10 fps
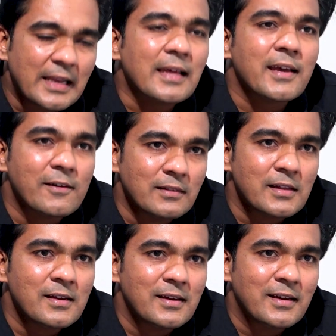இலங்கை
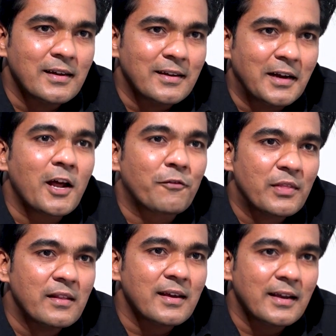வந்து எண்ட் ஆஃப்
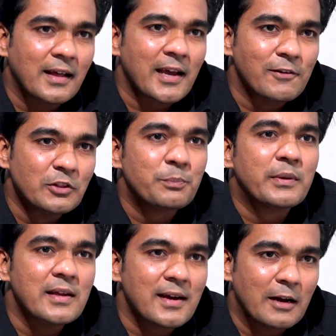தி இலங்கை வந்து
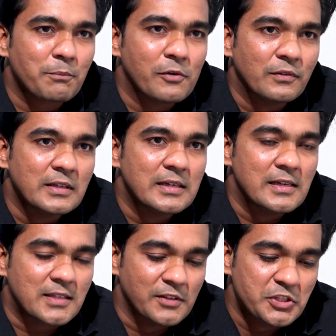பெரிய இழப்பை வந்து
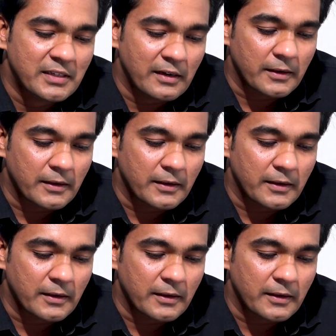சந்திச்சுட்டு